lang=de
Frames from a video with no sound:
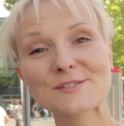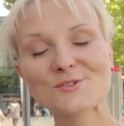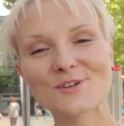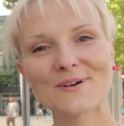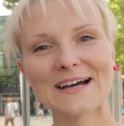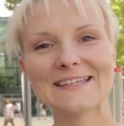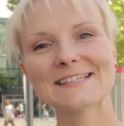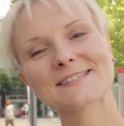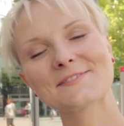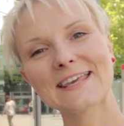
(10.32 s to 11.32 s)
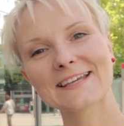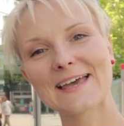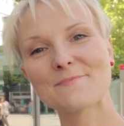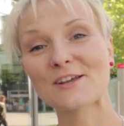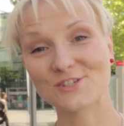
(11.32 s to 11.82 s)
Zuschauer, hier ist wieder Ihre
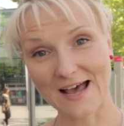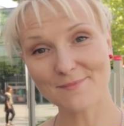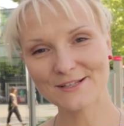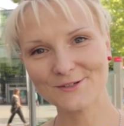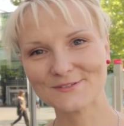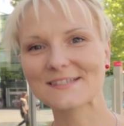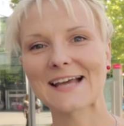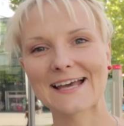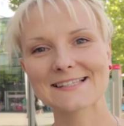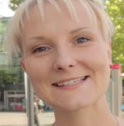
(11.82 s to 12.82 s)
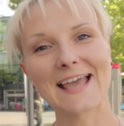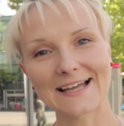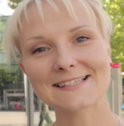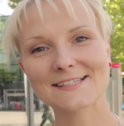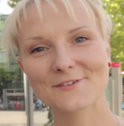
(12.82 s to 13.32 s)
Emma Stapel und ich heiße Sie
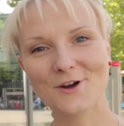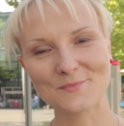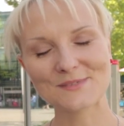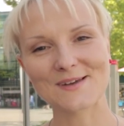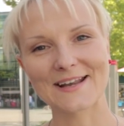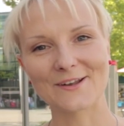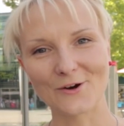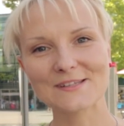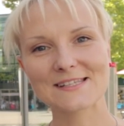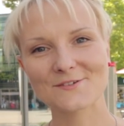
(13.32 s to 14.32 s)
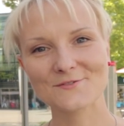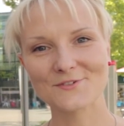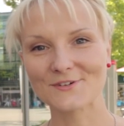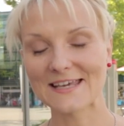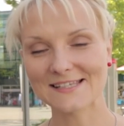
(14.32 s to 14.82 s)
herzlich willkommen zu einer neuen Sendung
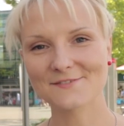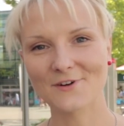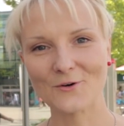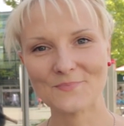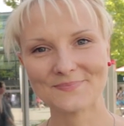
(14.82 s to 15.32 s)
von DSTV.